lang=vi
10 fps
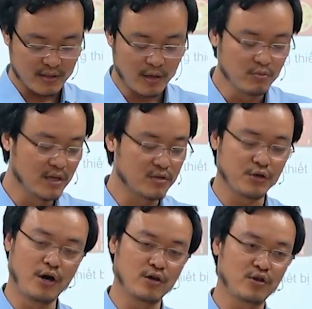Thông thường tôi
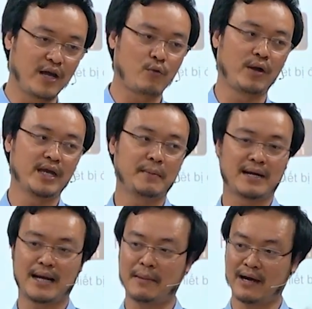đo tôi hay quay cái mặt
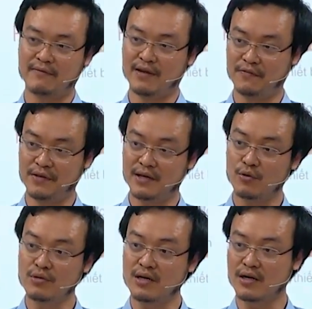la bàn về phía
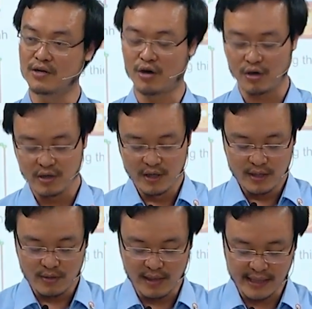đối tượng cần đo,
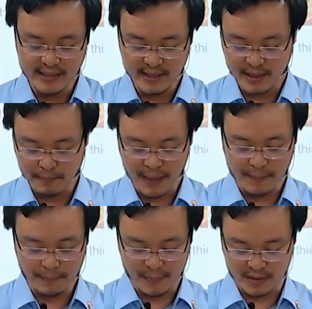tôi lấy cái
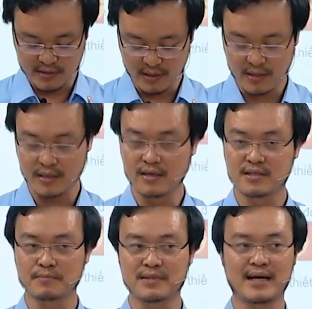mép đằng trước cái đường
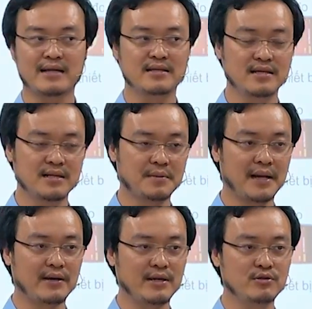thâm ta thiên tâm thập
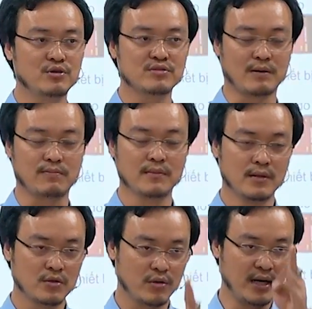đạo theo chiều dọc,
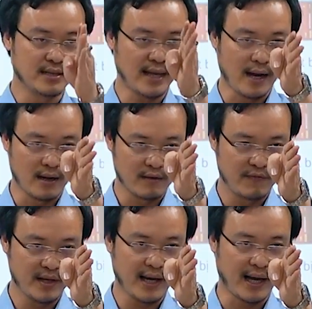tôi để thẳng
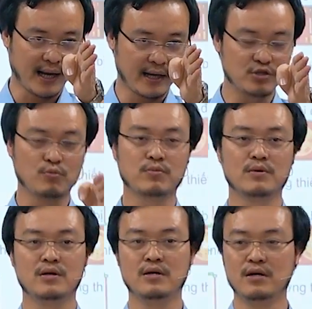với cả cái trục
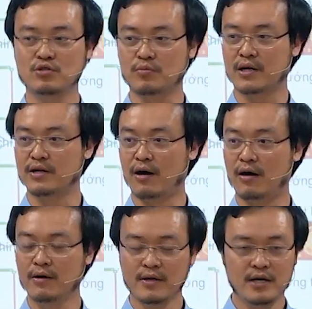hướng trục cần
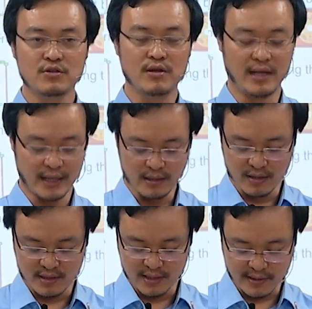đo. Tôi lấy cái
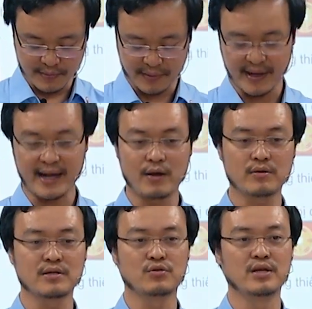đường thiên tâm thập đạo
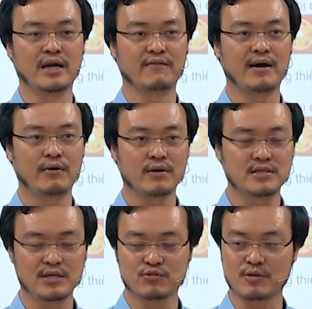ngang, tôi để vào cái
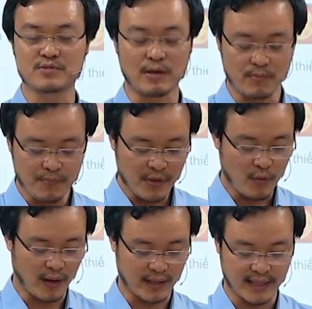chiều song song,
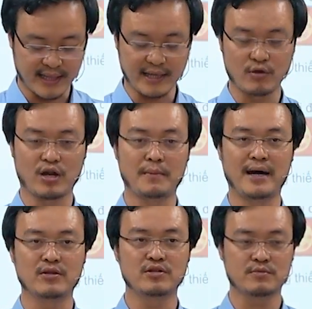hoặc lấy cạnh của la
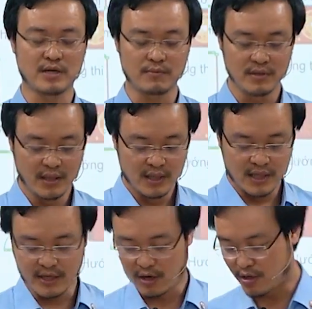bàn song song.
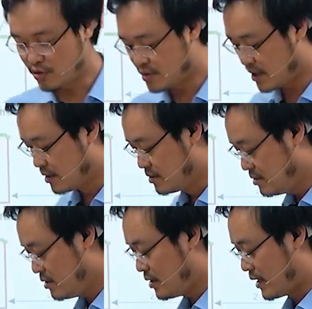Khi đo tôi sẽ
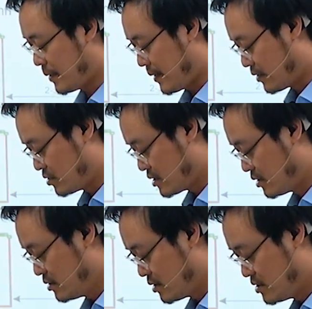đứng cái la bàn, tôi sẽ
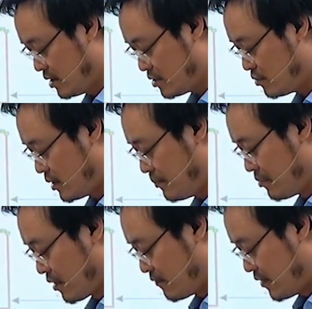đứng đằng trước, đúng không ạ?